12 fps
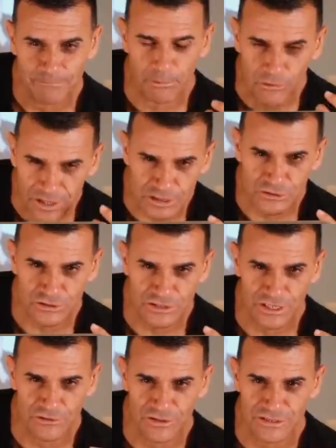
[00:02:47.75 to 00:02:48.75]
Por eso es
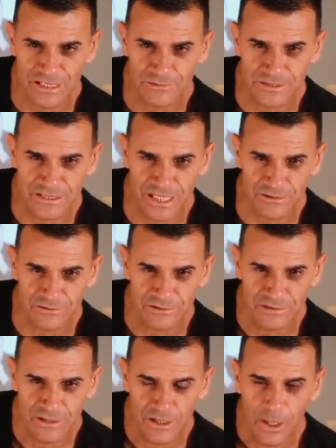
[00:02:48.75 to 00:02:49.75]
que nos esclavizaron.
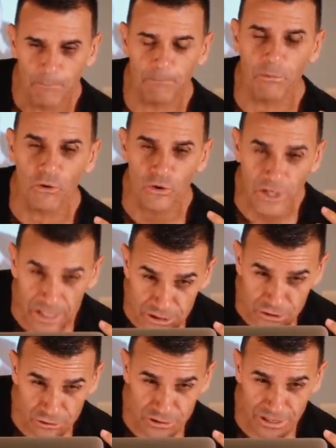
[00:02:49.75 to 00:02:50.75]
Por
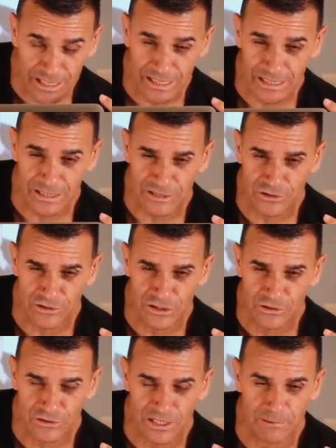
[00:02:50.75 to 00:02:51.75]
eso es que las
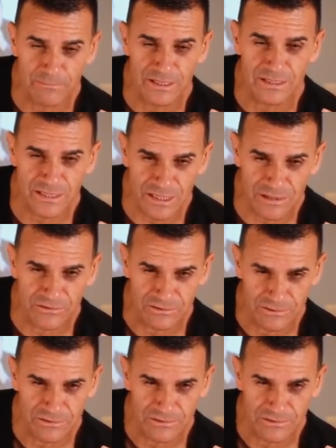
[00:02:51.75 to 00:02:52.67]
religiones nos han mentido.